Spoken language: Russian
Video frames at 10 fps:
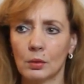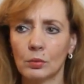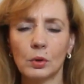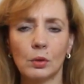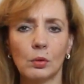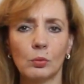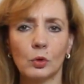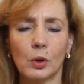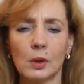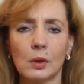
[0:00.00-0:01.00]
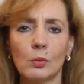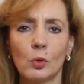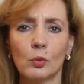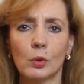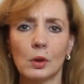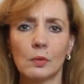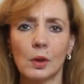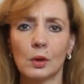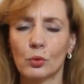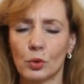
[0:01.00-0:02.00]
ну, такому красивому названию